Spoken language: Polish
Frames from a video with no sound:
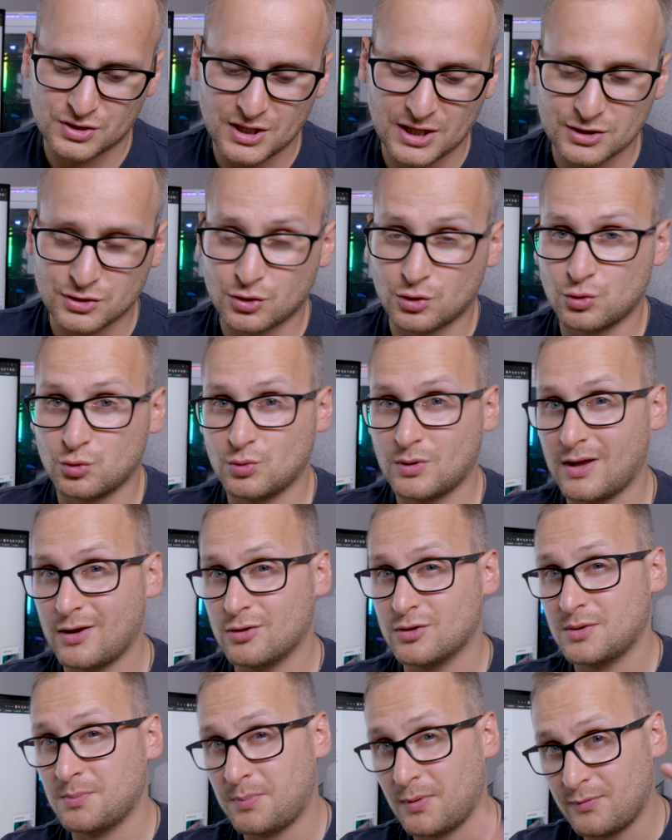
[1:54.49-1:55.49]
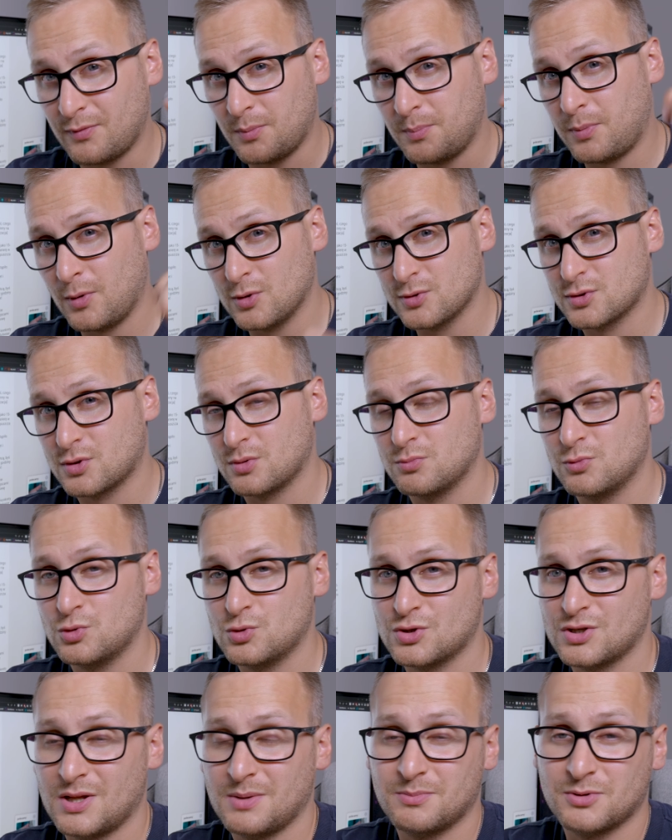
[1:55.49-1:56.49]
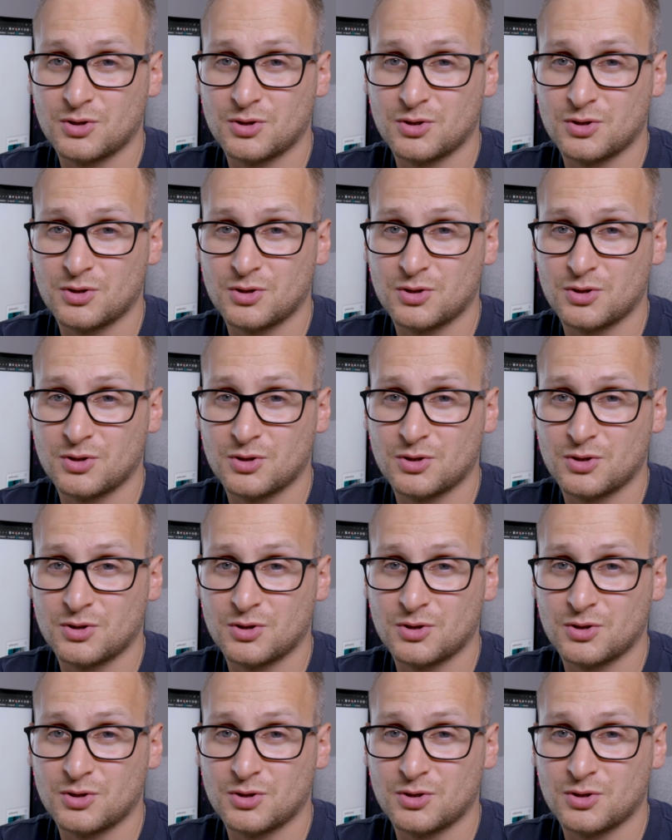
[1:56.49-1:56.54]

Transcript: ciężko tutaj o typowo polską drużynę,